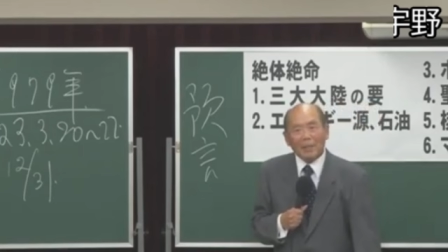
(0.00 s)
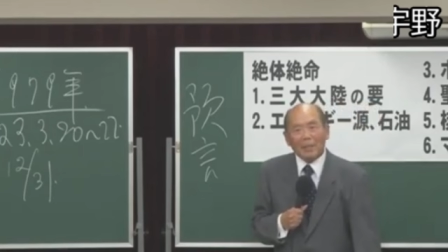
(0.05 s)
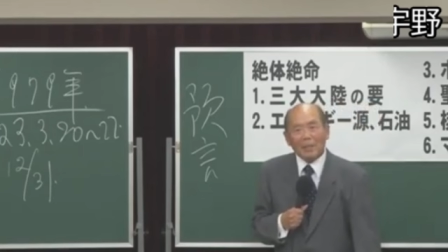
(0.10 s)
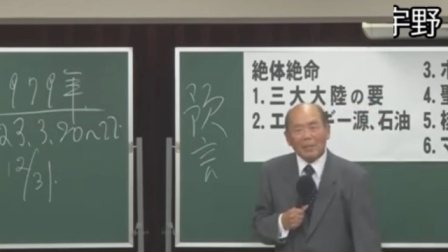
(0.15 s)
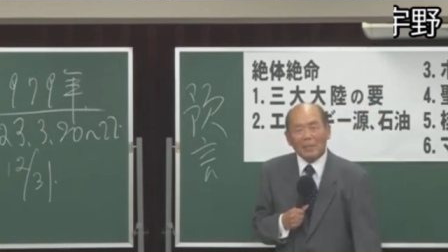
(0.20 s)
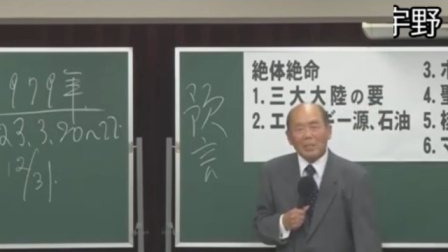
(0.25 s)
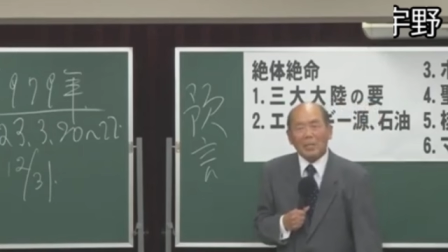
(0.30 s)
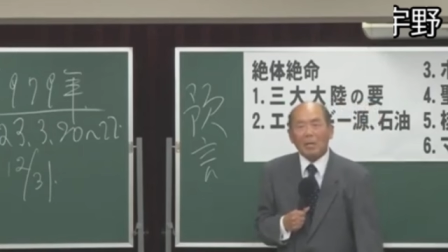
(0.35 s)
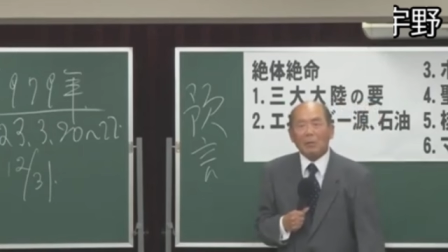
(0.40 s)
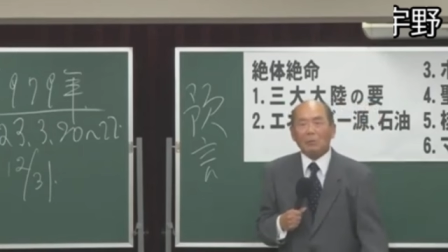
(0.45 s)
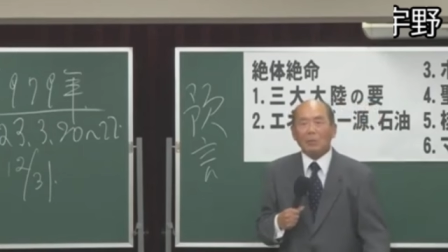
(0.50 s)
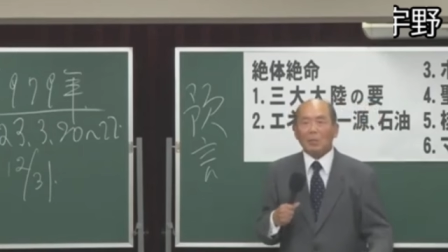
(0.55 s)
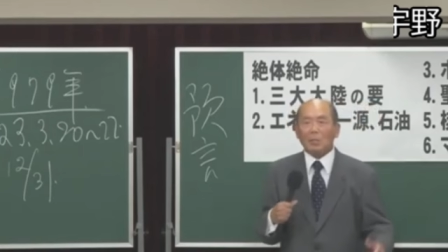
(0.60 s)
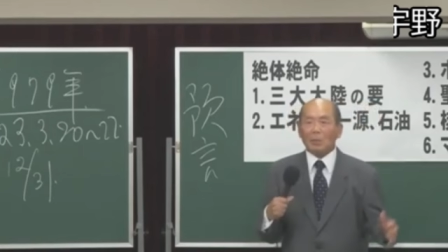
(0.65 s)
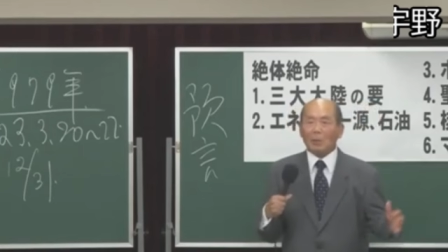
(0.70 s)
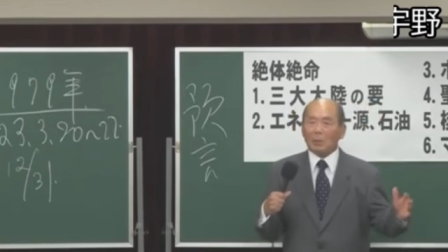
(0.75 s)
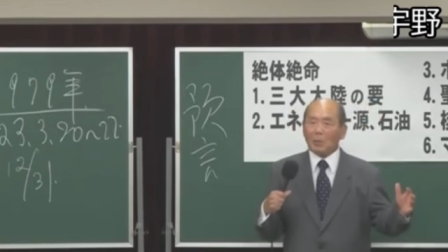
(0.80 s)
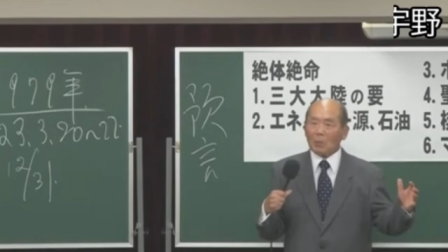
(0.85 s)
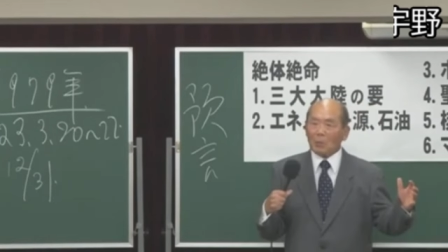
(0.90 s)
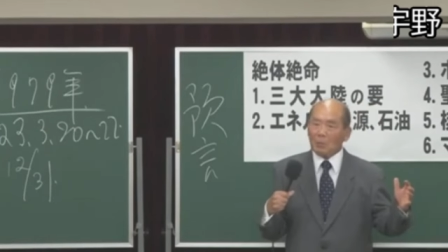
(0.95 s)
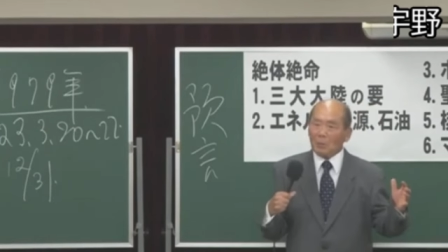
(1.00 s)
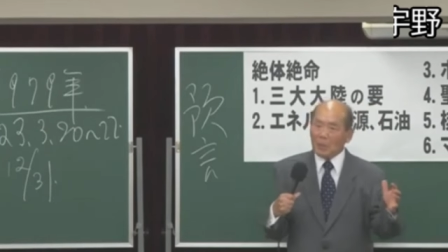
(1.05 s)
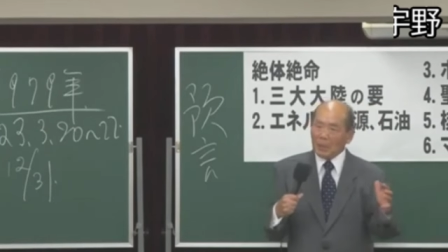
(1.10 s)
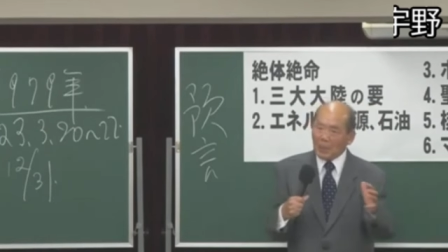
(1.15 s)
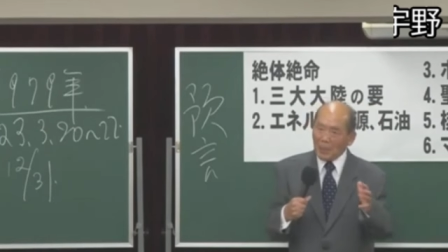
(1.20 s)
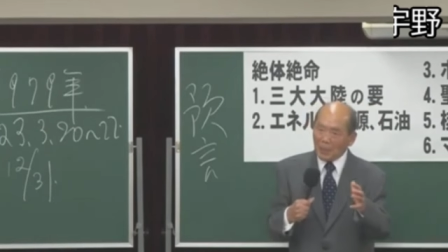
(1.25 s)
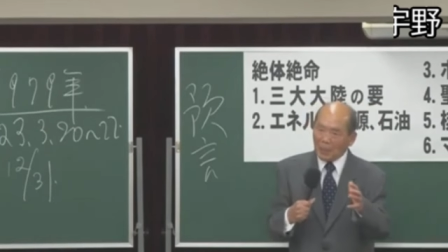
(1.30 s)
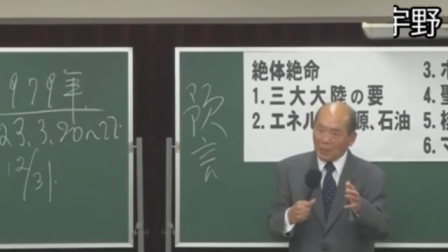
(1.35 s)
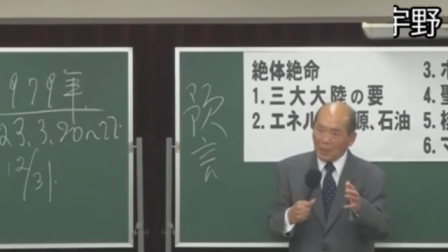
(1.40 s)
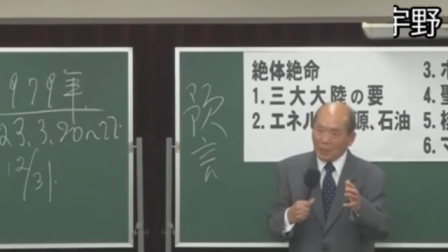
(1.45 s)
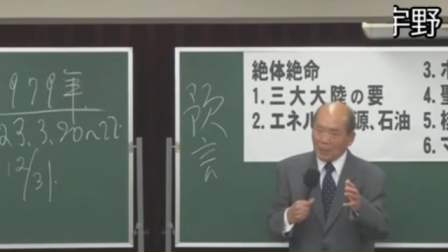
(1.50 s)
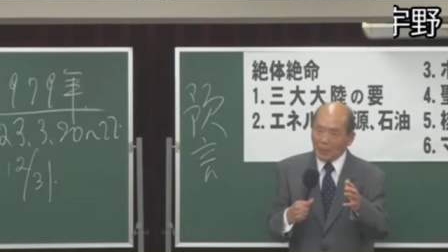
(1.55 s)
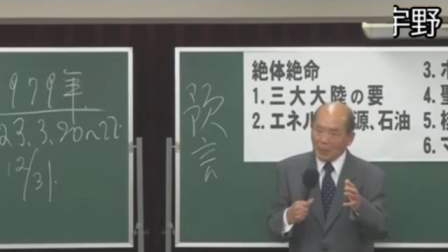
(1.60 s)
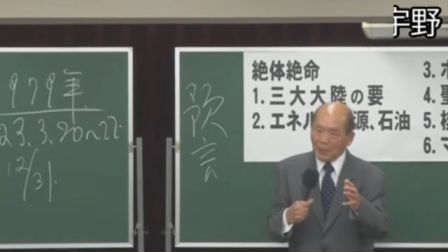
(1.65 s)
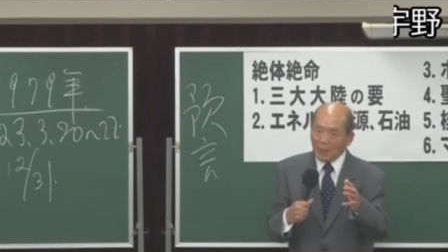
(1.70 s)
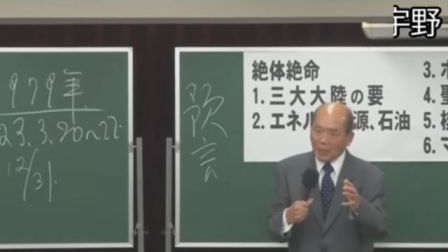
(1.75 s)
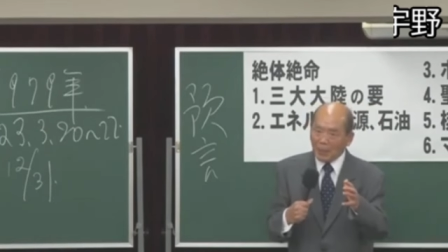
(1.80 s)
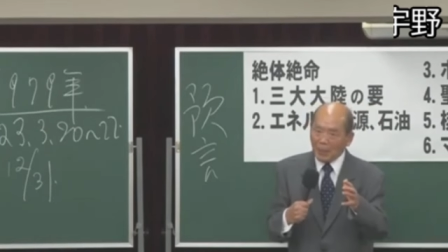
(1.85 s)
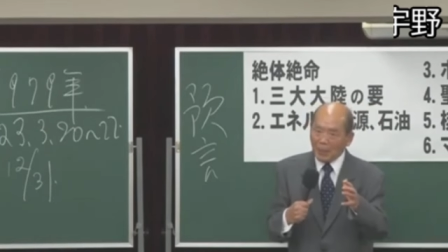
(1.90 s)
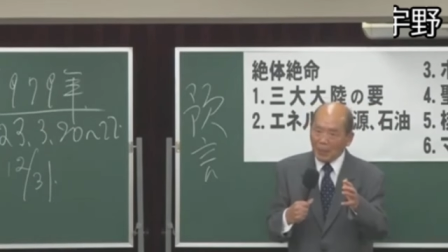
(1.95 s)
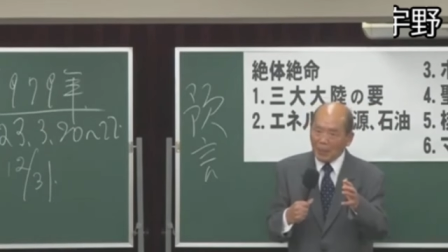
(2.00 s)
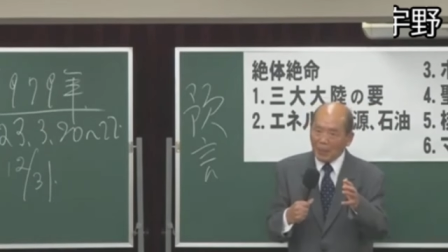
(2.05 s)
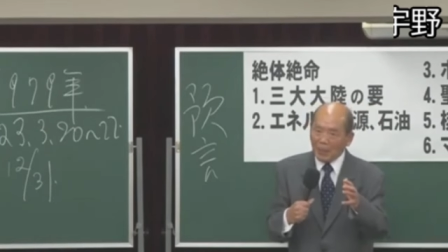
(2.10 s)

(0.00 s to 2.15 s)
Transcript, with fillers: 新約聖書は非常に短い時間でした